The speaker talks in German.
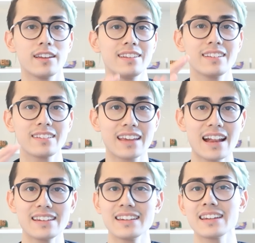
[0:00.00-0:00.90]
äh, dieses
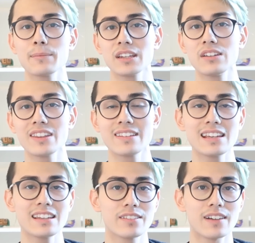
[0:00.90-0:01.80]
Geld in dem Sinne
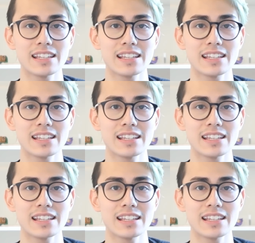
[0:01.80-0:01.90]
investiert ist,